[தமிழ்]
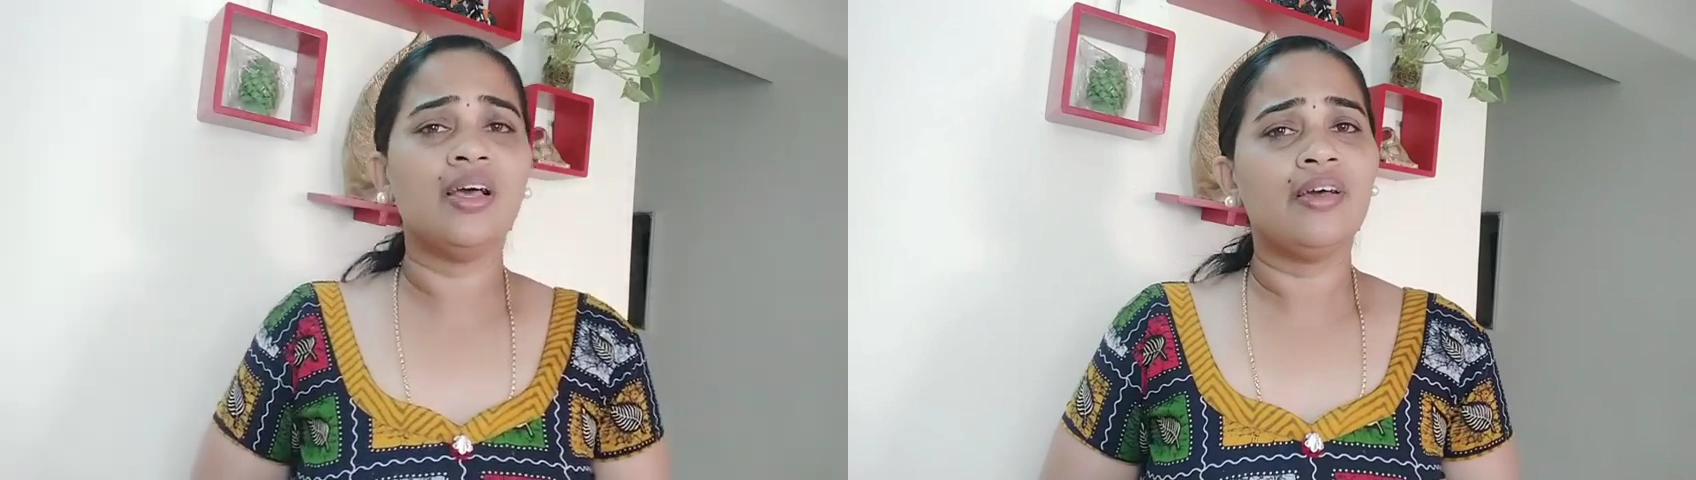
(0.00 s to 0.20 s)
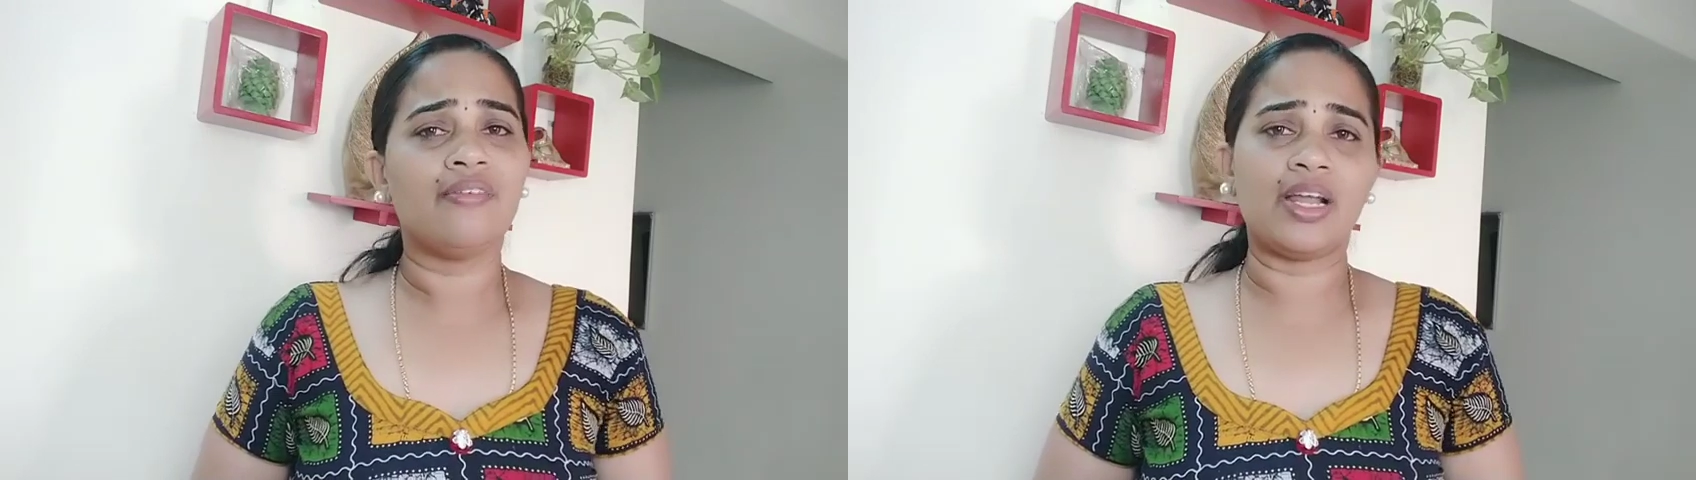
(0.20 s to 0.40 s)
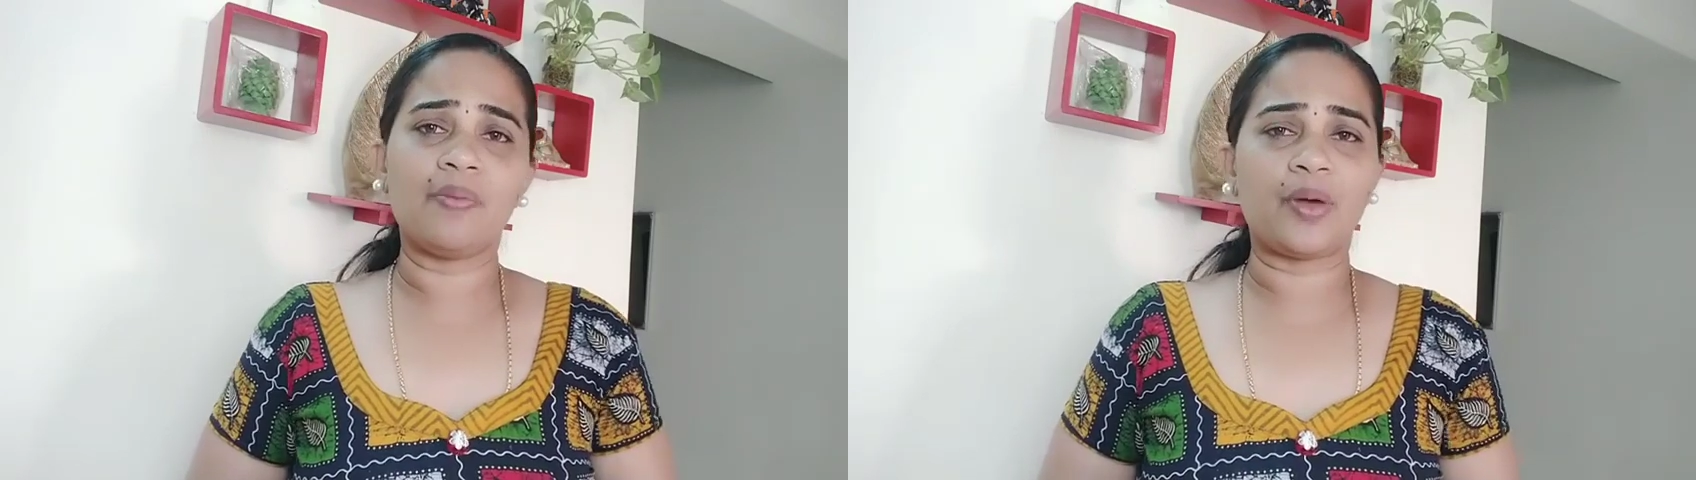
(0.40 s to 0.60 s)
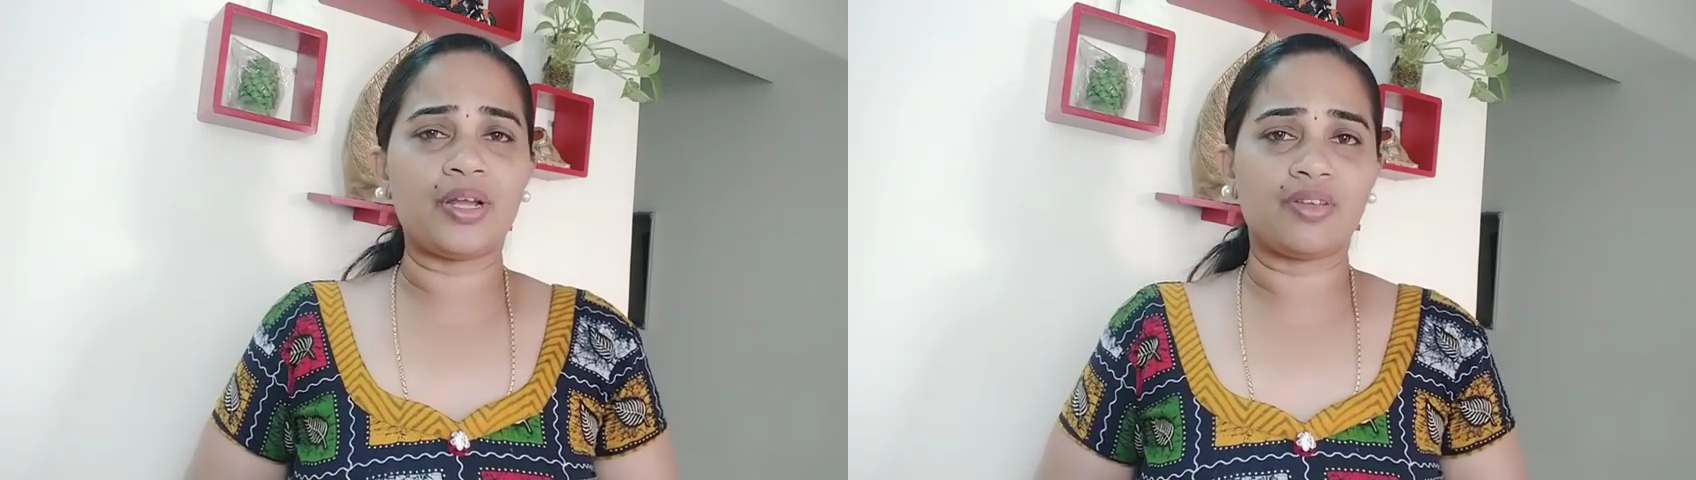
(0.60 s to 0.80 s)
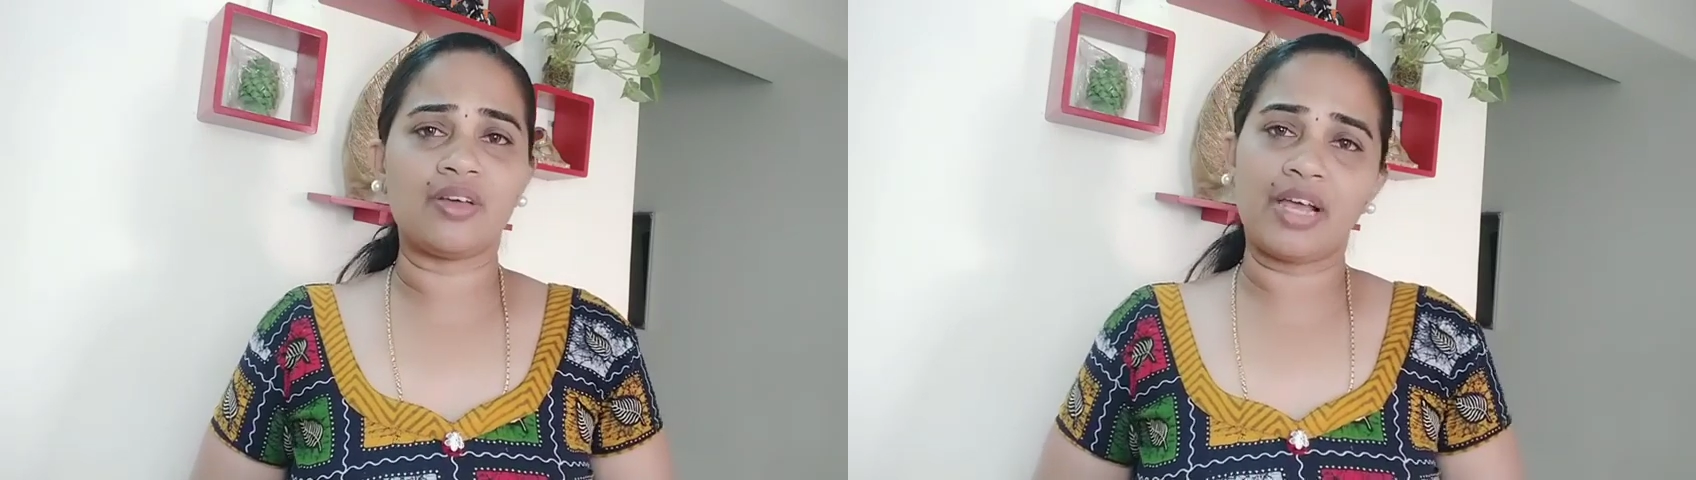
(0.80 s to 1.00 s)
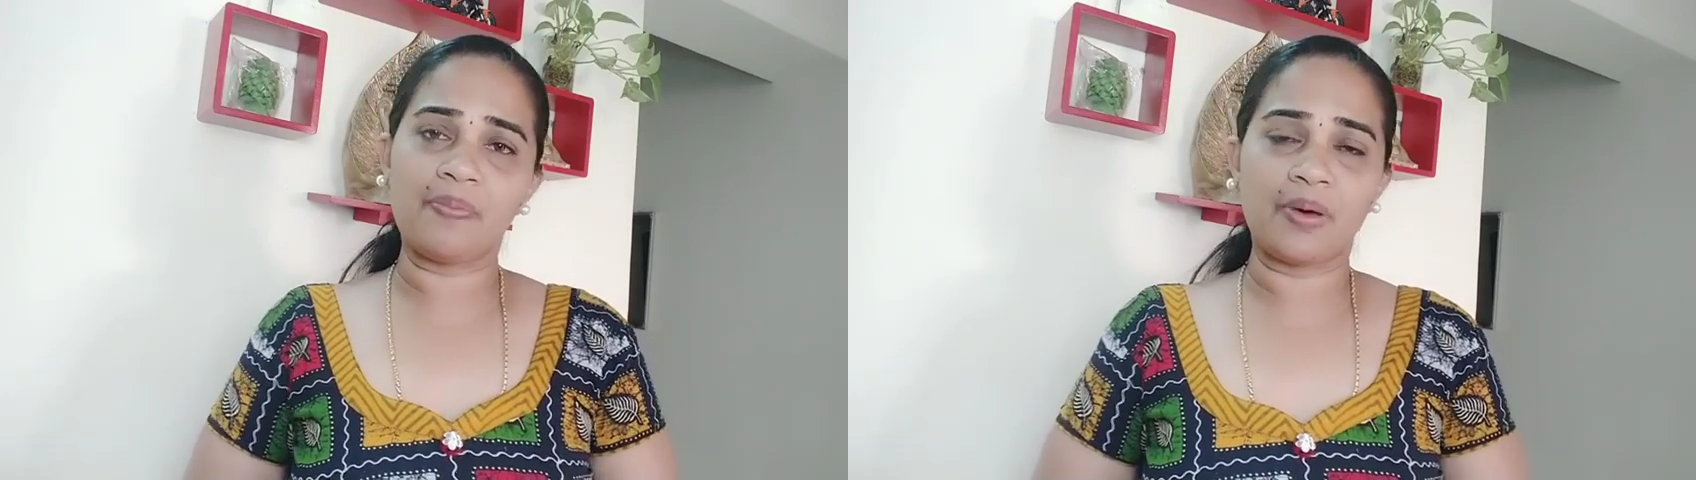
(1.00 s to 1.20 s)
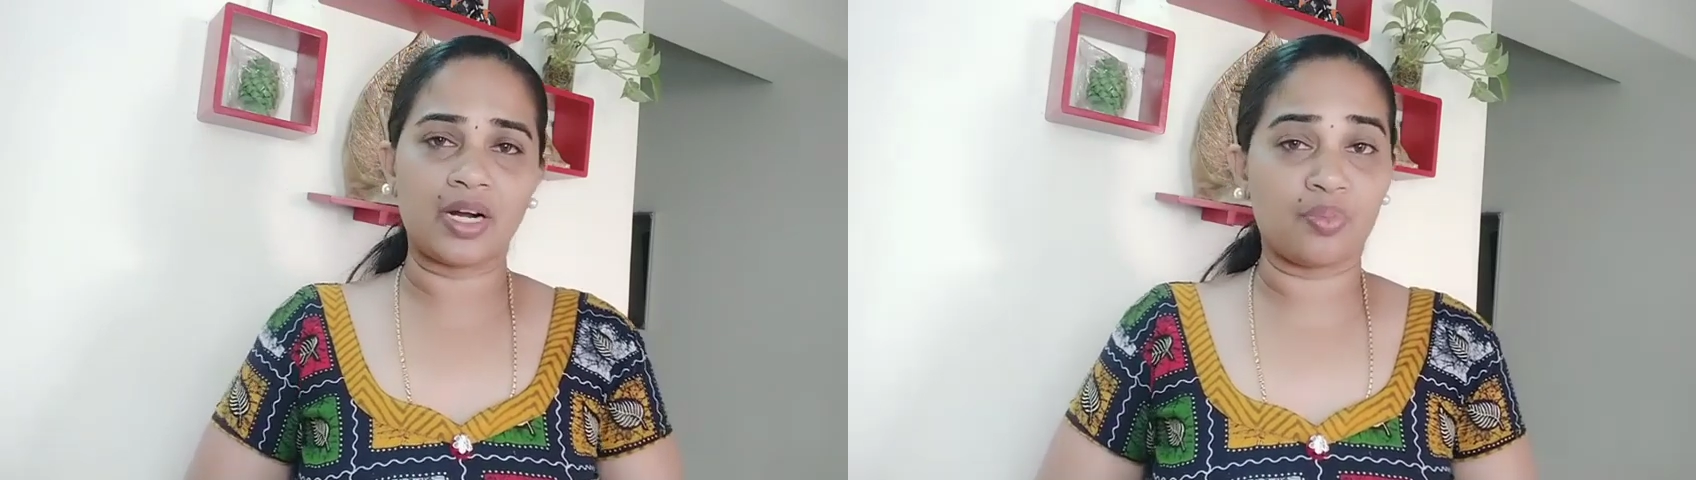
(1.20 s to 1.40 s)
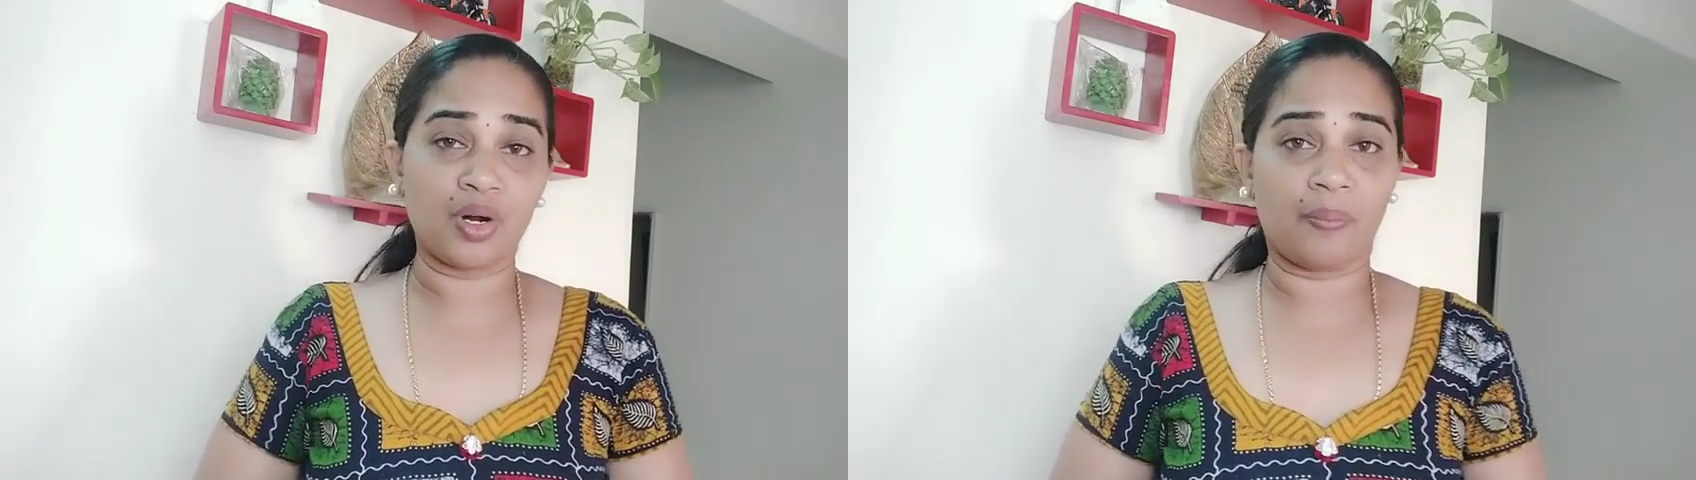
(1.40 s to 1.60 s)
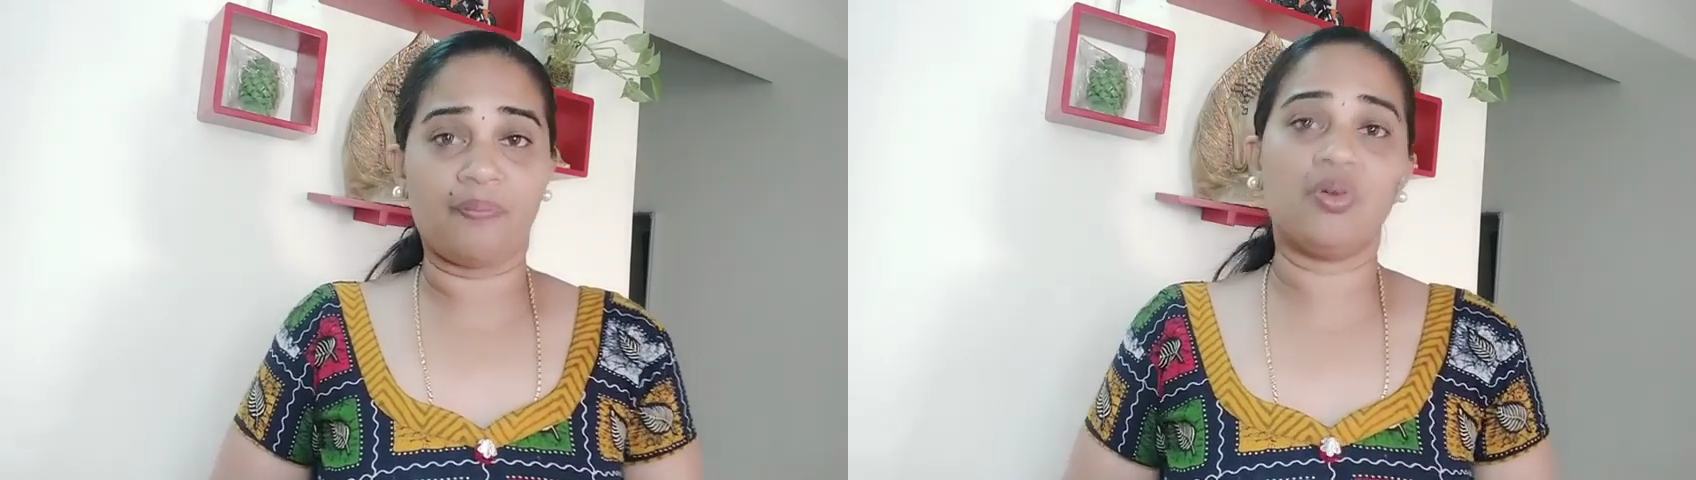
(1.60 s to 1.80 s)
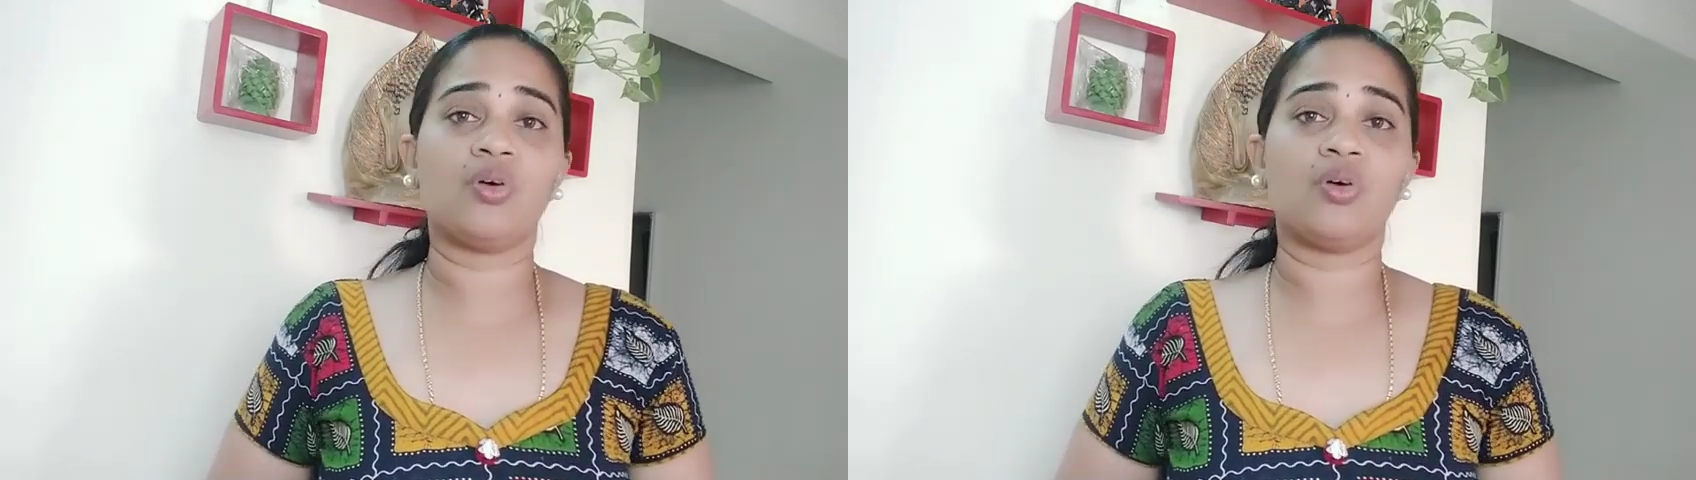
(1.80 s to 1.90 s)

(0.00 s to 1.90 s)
வெயில் போயிட்டு வந்தால் வெயில் படுற நம்பர் அவ்வளோ